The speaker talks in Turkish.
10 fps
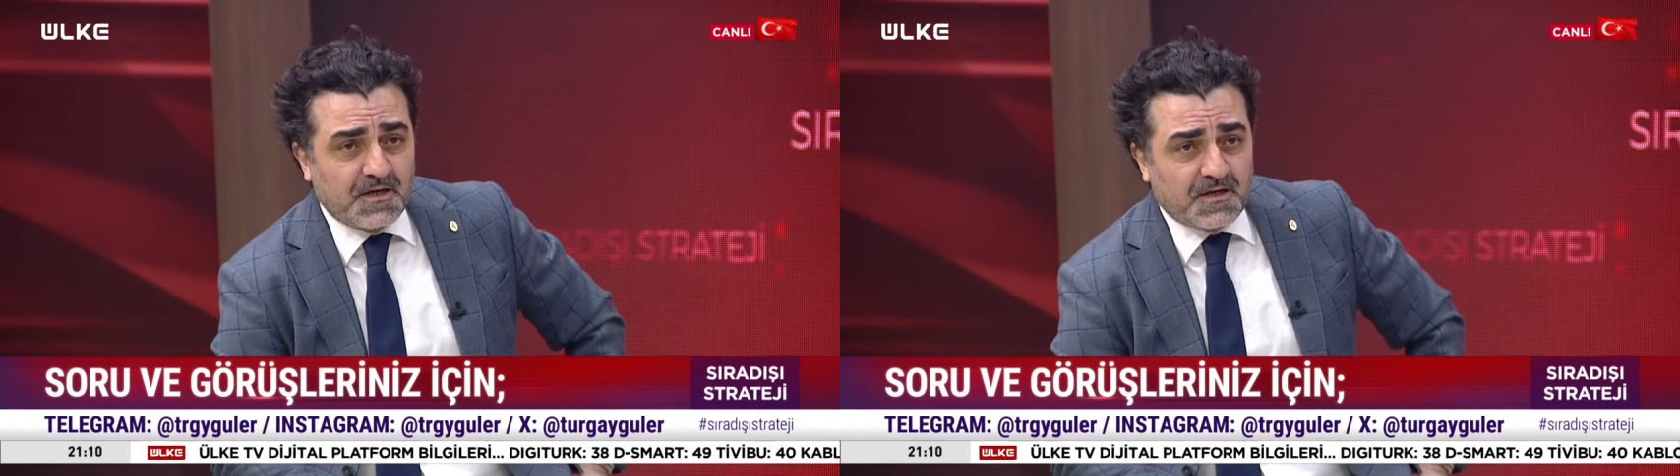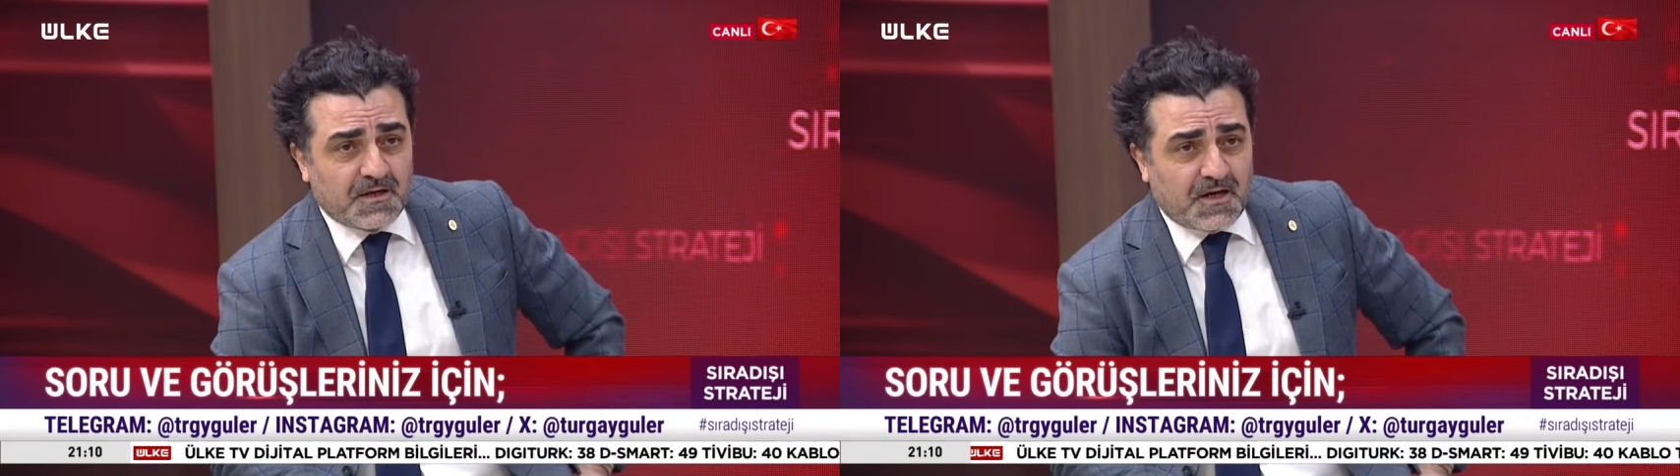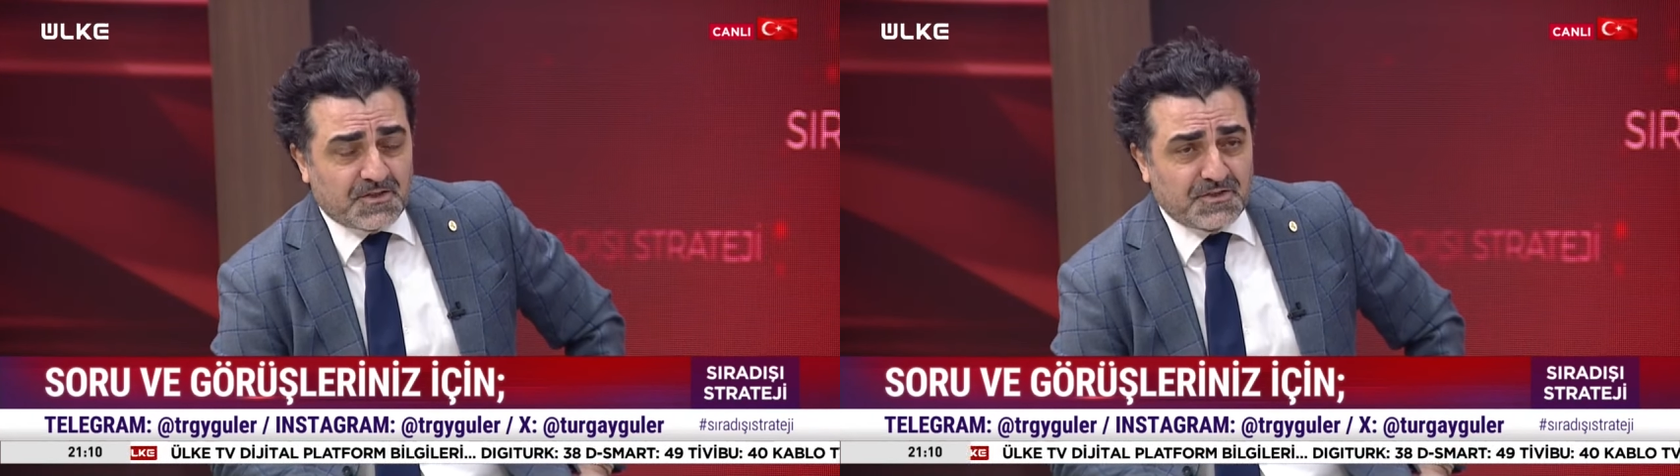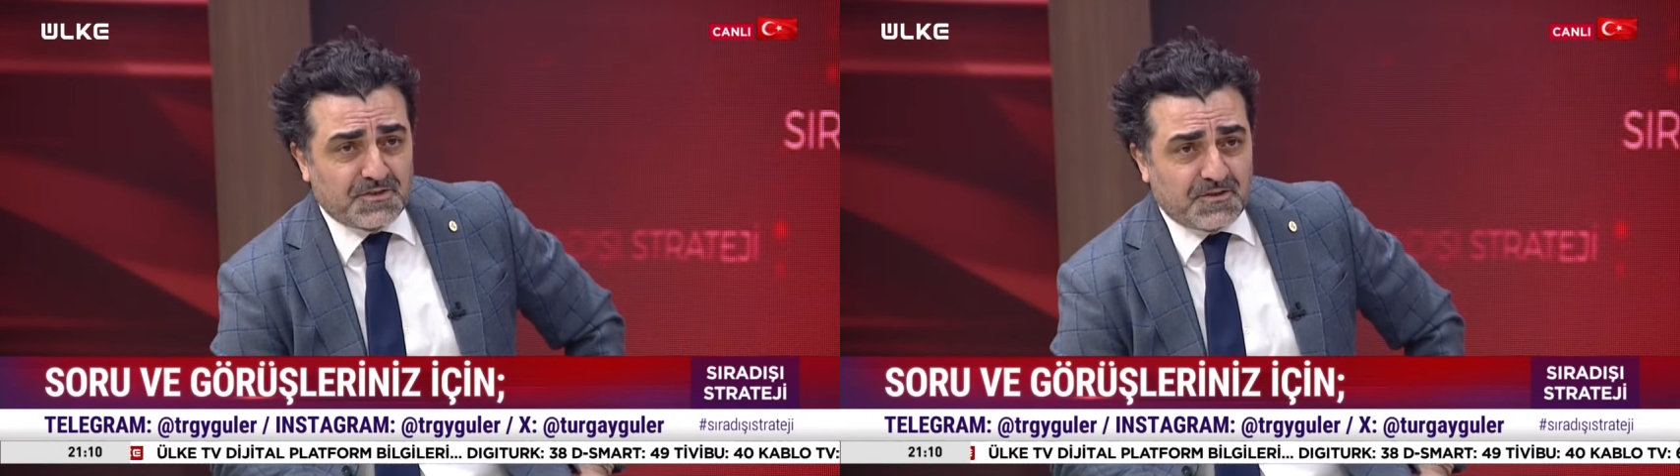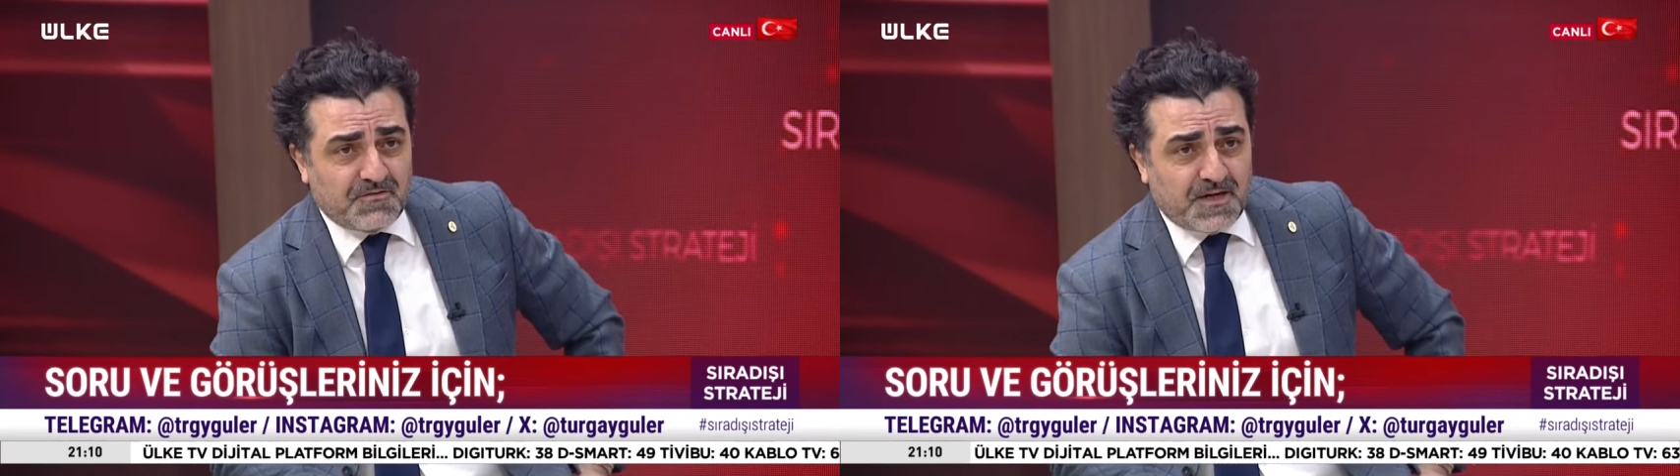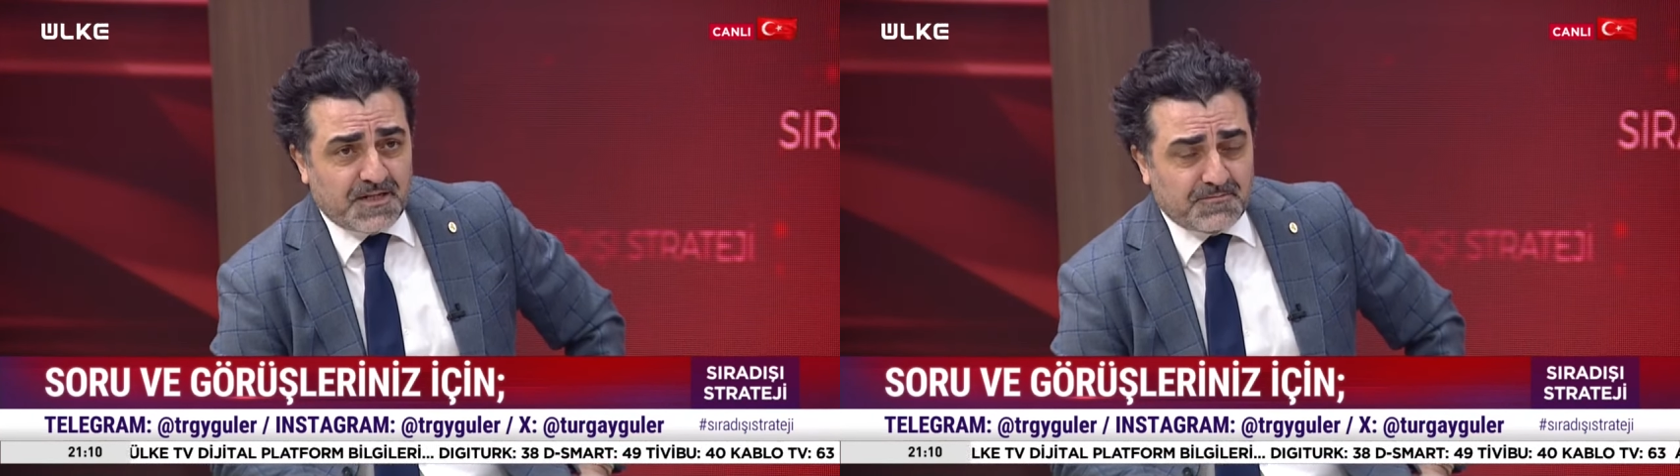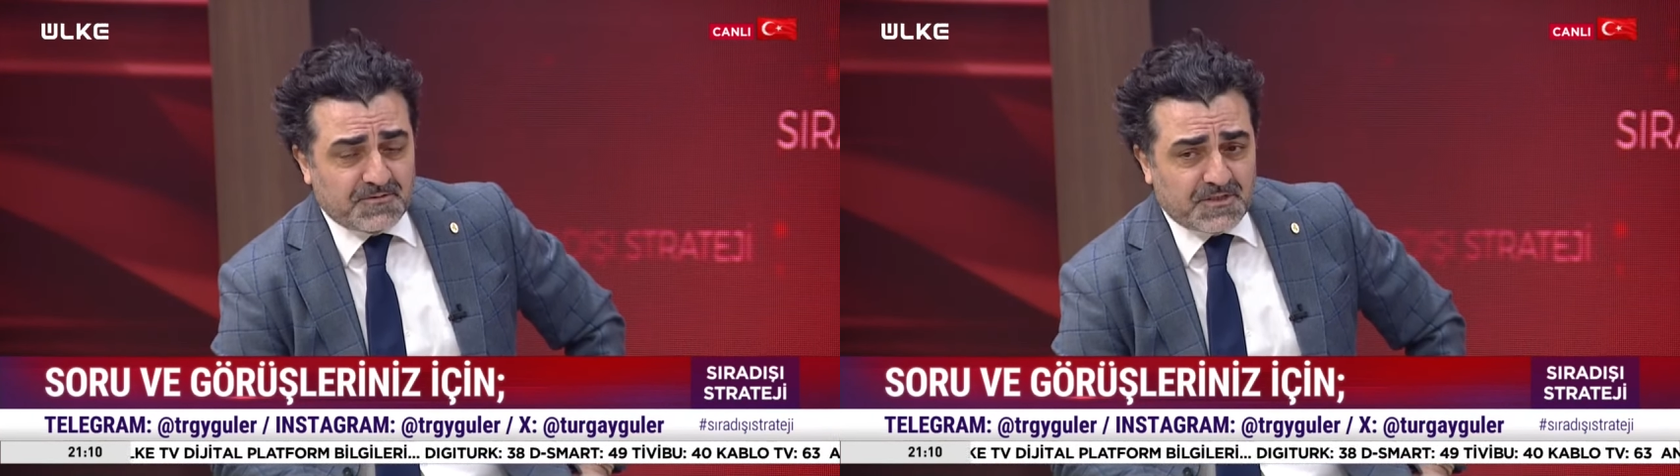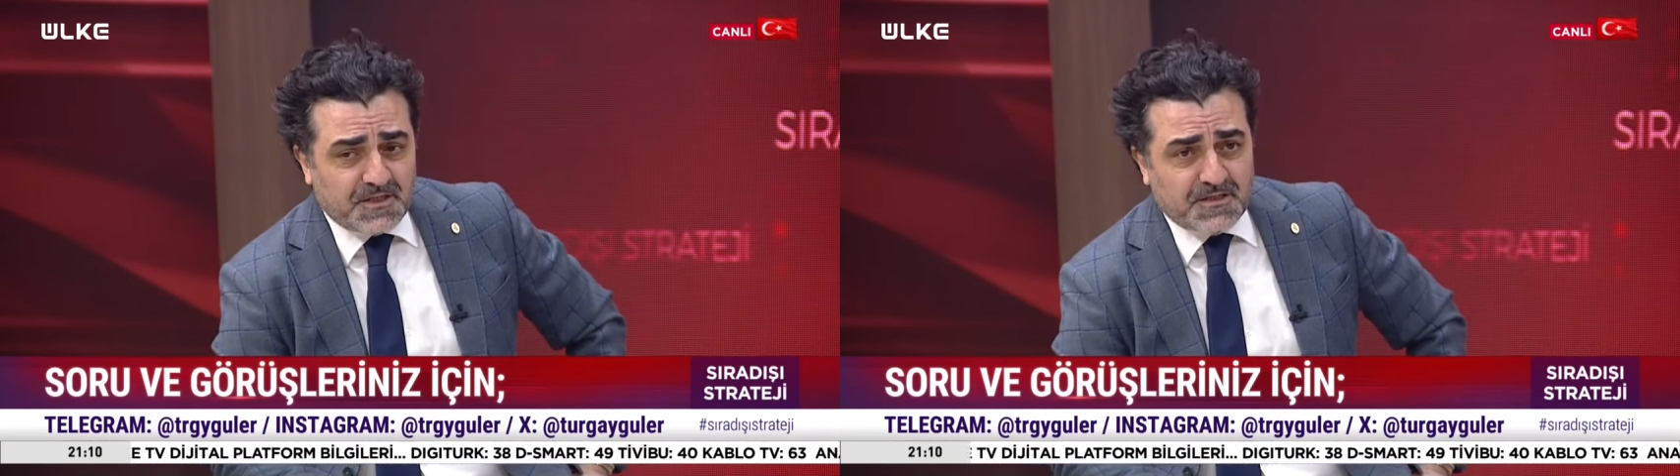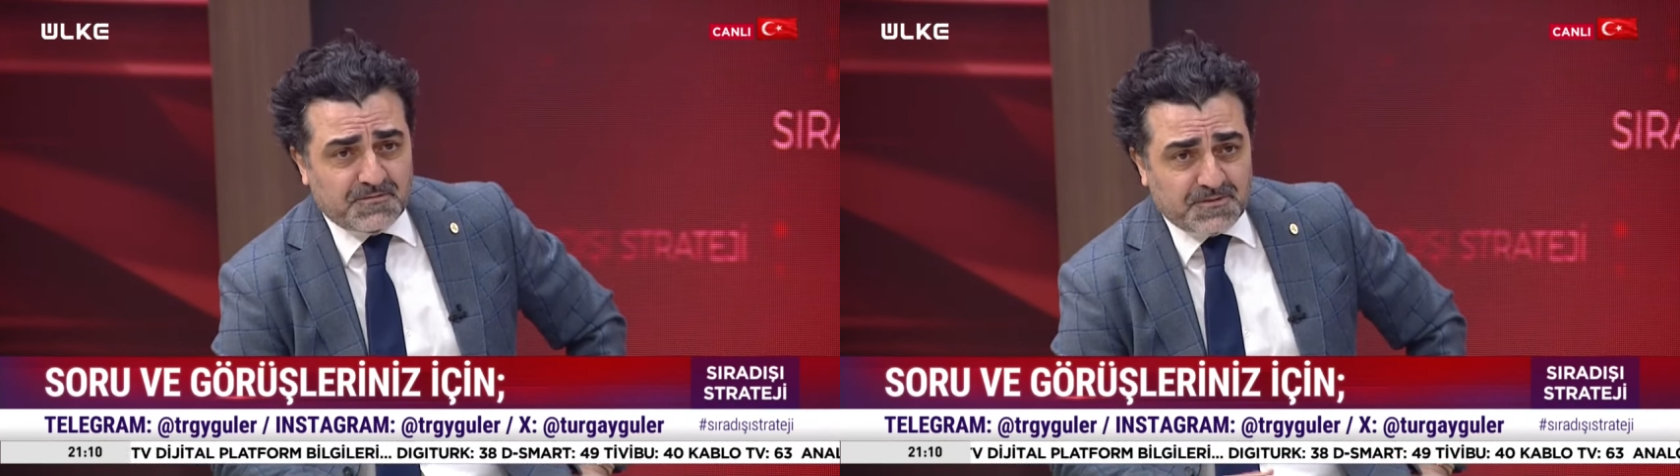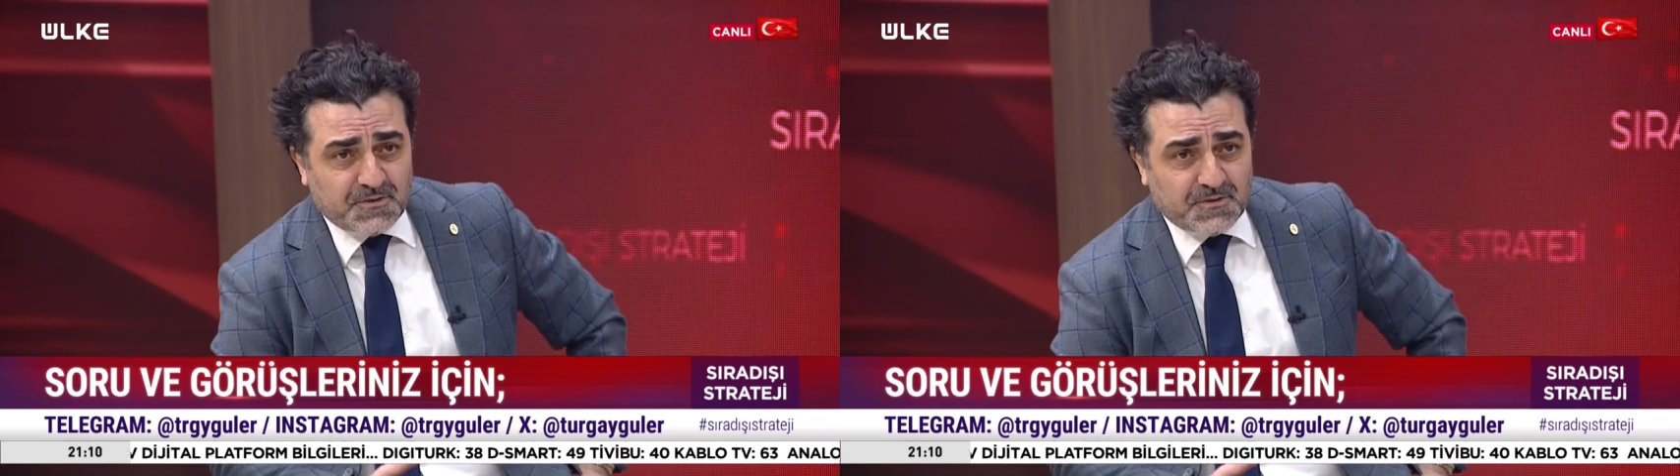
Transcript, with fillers: Karşılığında verdiğimiz şey de kimse